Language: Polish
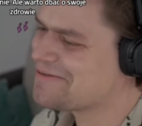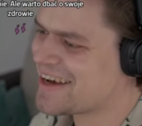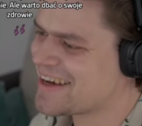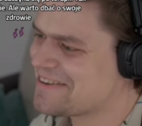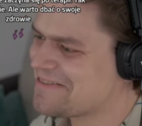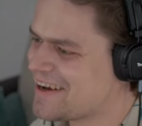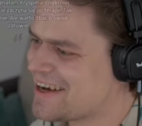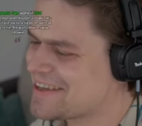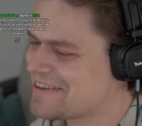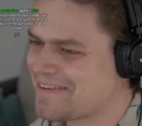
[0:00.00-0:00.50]

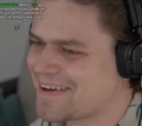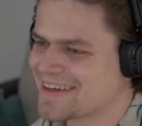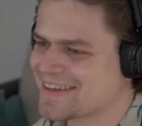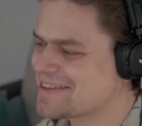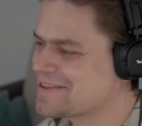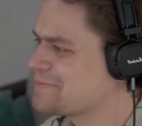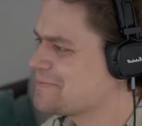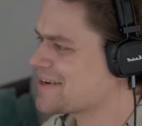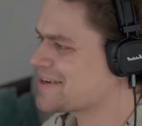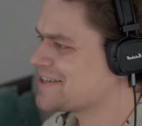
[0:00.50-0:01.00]
Fajnie, fajnie,
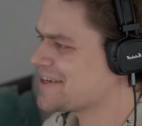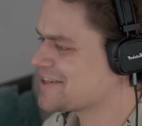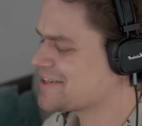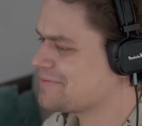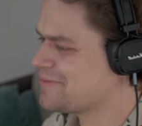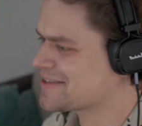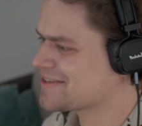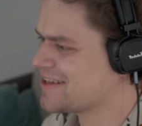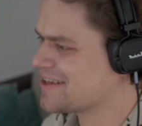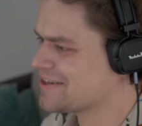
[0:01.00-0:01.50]
fajnie, super, cieszę
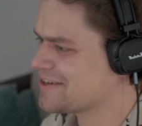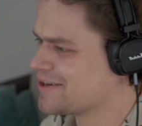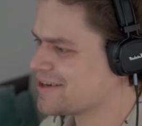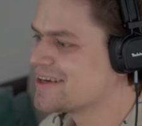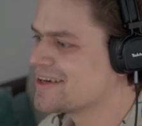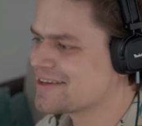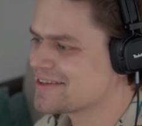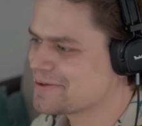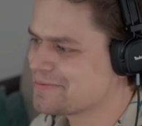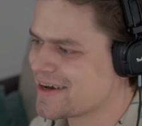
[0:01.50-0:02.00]
się bardzo dla
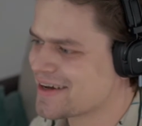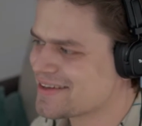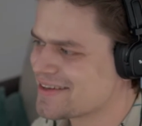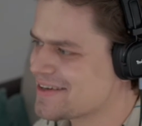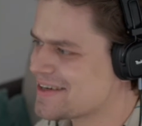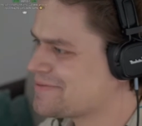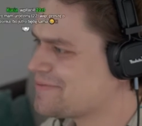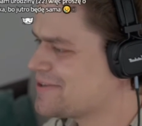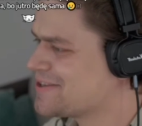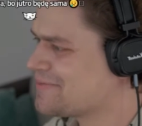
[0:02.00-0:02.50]
ciebie. Super.
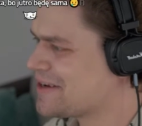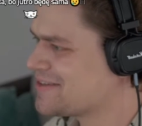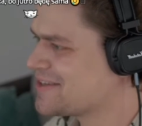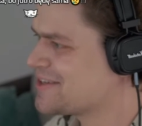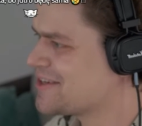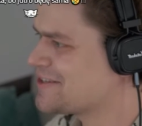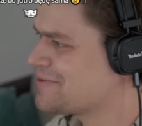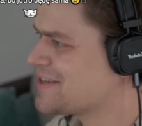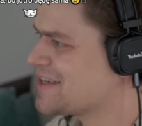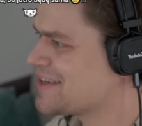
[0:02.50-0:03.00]
Kryspin to
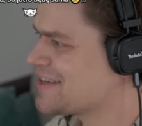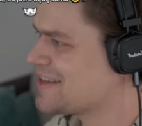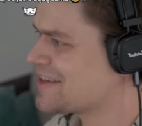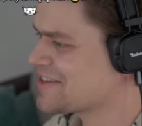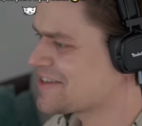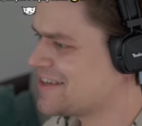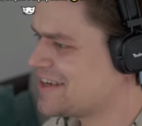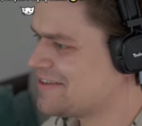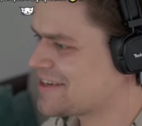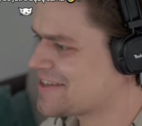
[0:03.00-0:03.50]
się specjalnie na tak
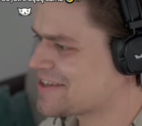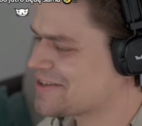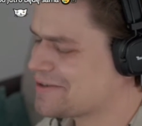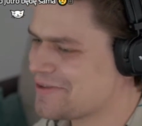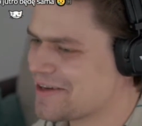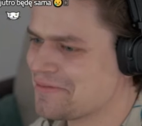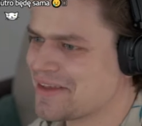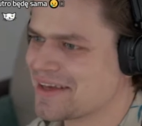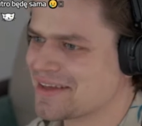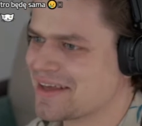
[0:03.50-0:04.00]
naszych streamach, z tego
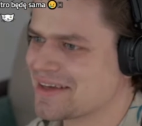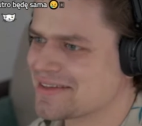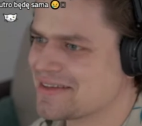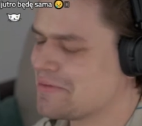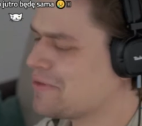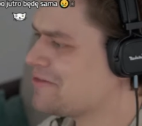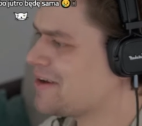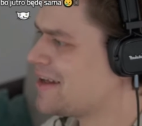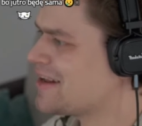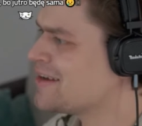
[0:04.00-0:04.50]
co wiem, nie, nie jest
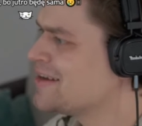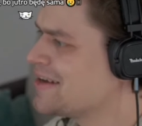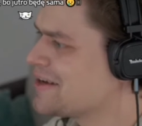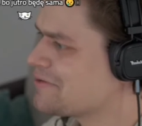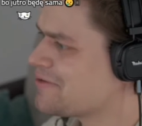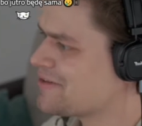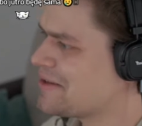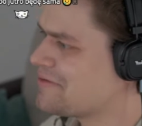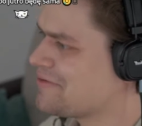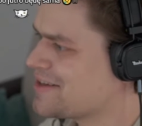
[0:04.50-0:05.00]
streamowa, ale
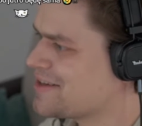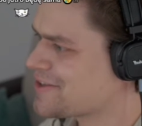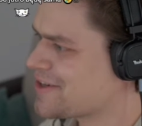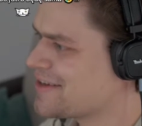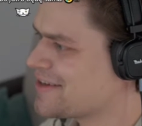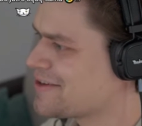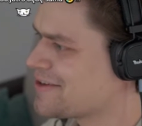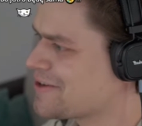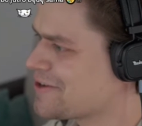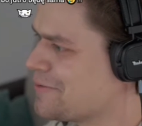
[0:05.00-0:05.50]
Chociaż wpłacił
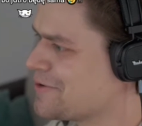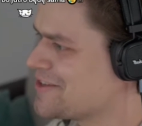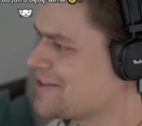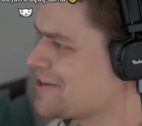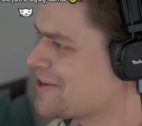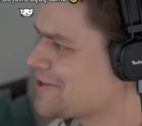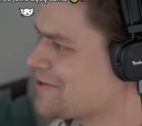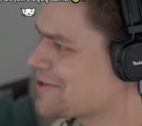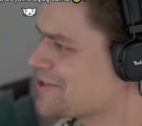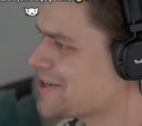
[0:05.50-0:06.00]
22
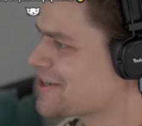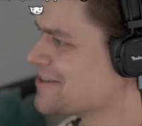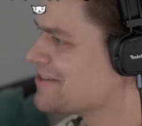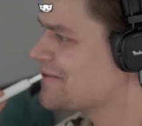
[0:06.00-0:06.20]
zł.